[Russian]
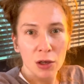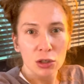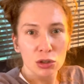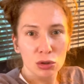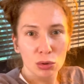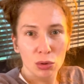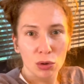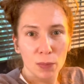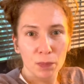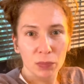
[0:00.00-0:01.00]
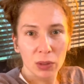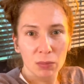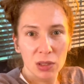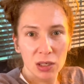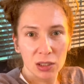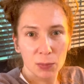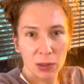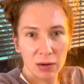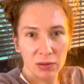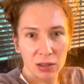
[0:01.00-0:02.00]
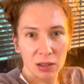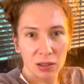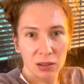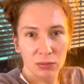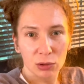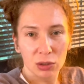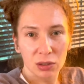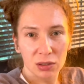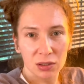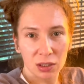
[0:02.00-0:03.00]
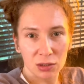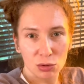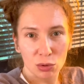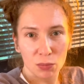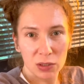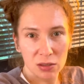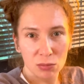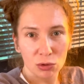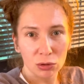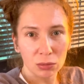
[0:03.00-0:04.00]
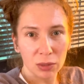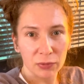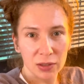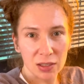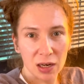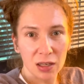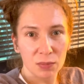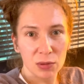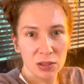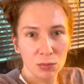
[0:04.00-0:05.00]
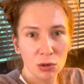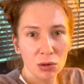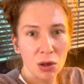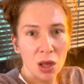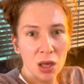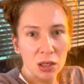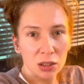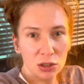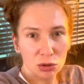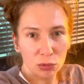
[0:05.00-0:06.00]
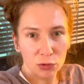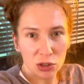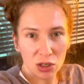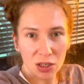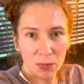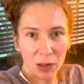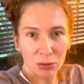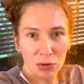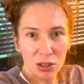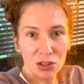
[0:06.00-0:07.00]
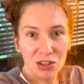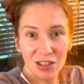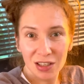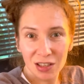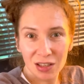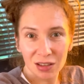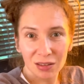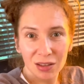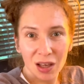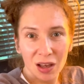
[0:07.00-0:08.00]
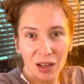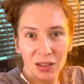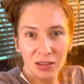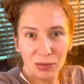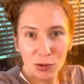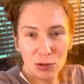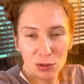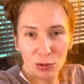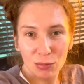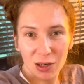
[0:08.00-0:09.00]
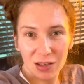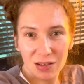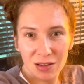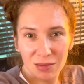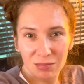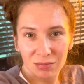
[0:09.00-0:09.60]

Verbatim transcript: что мне отправлено вот это заказное письмо, официальное письмо, и что в течение пару дней ждите свою историю болезни.